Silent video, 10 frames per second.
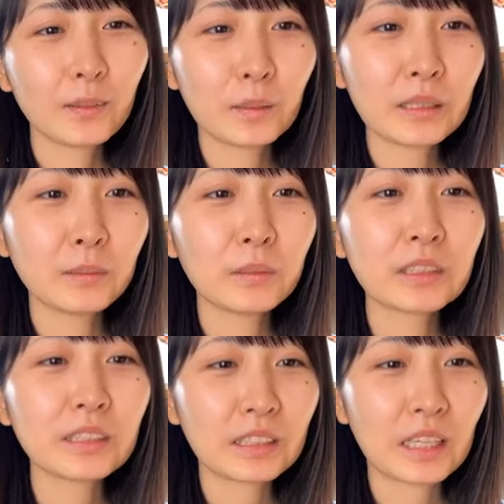困りま
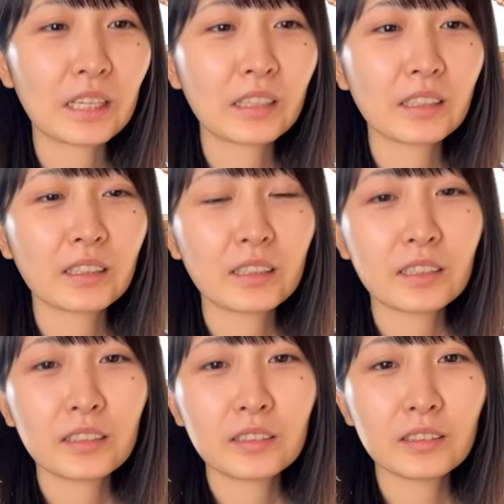すね
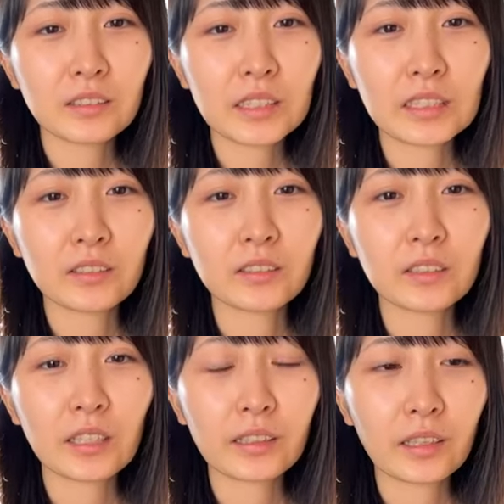雪降ん
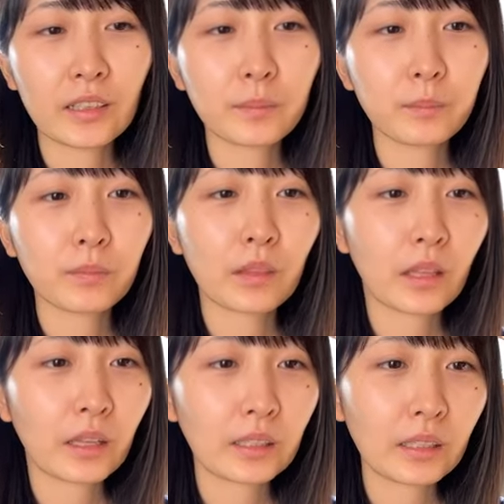ないでい
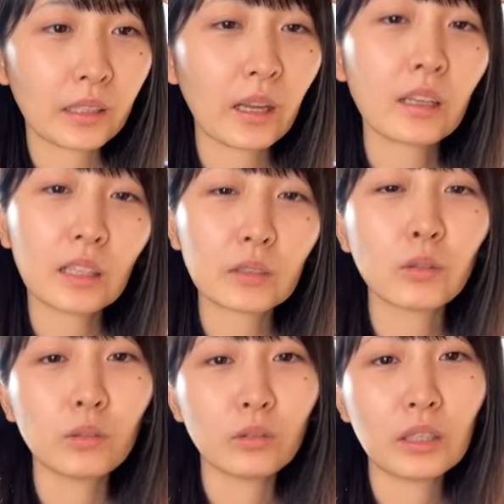ただけたらな
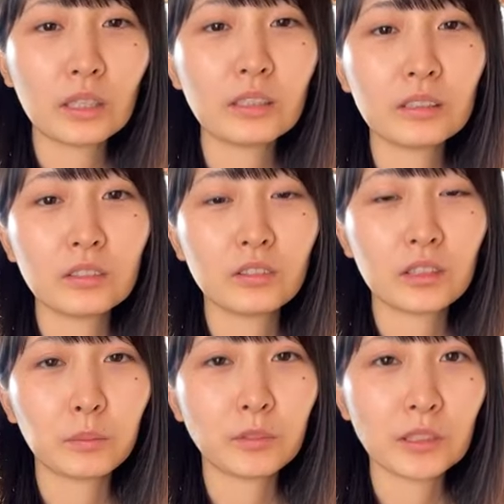とはいいう
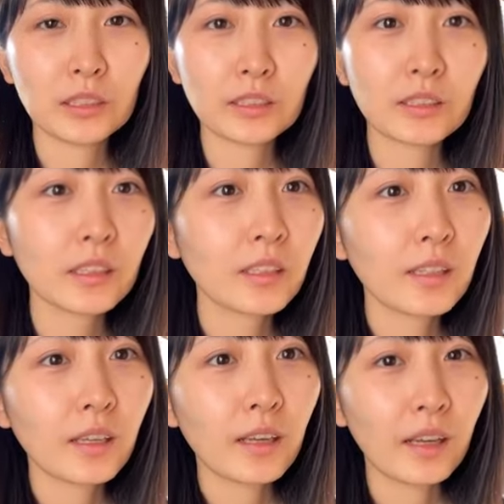気持ちです
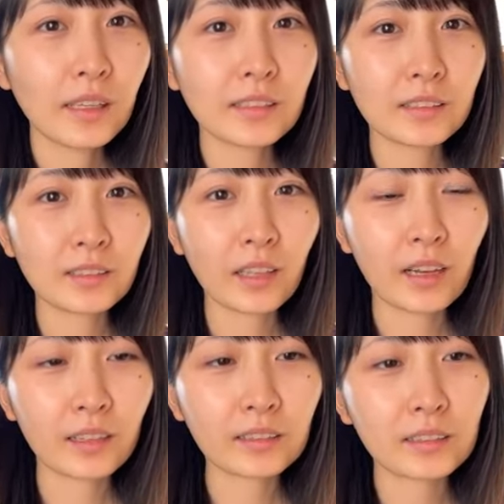はいそんな
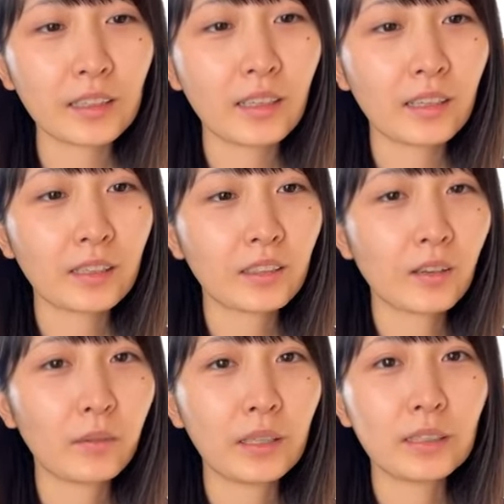感じで
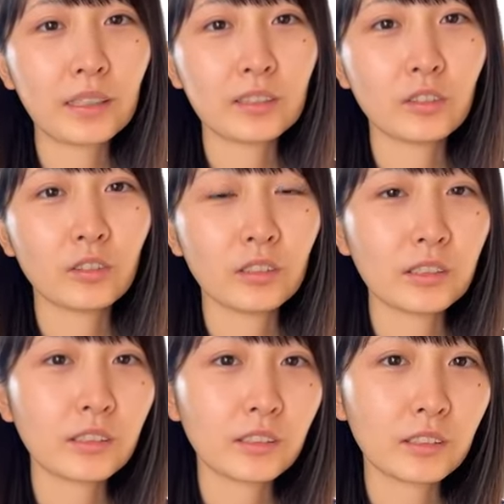今日もやっていくので
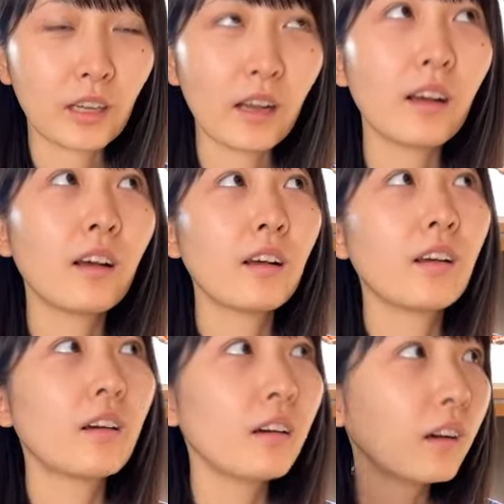すが
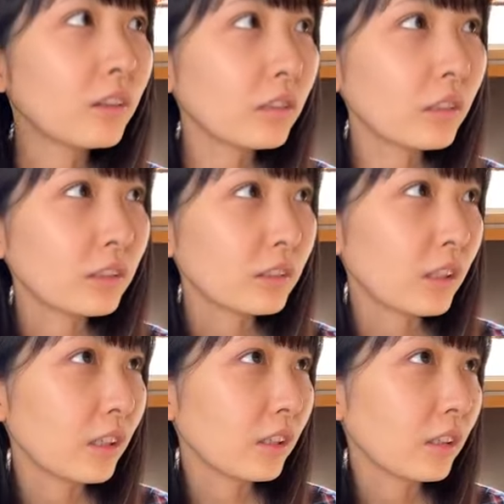あのです
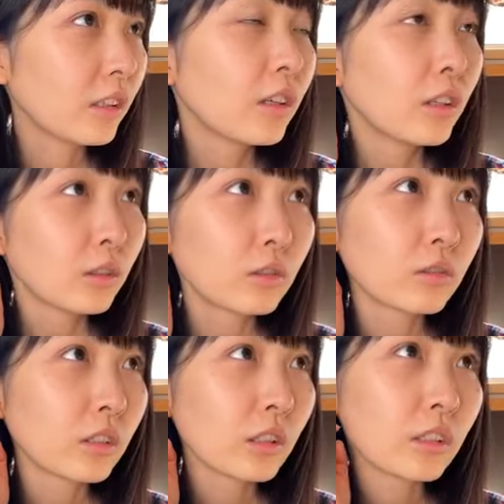ねあそ
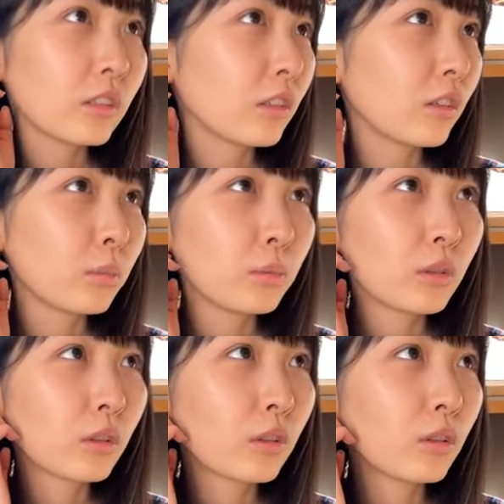うさっきの発
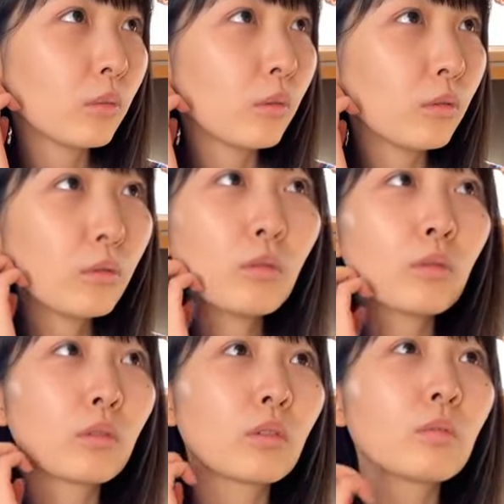表と今お
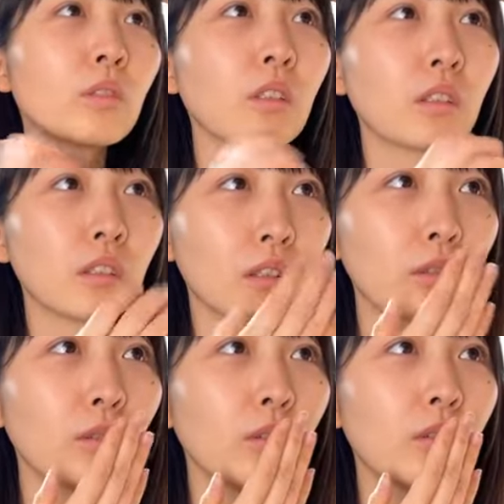おと思ったんだけ
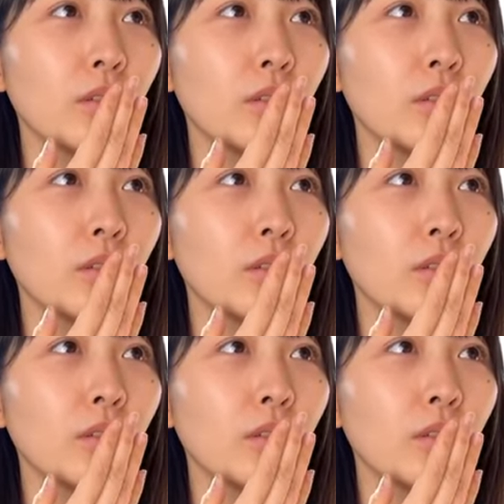ど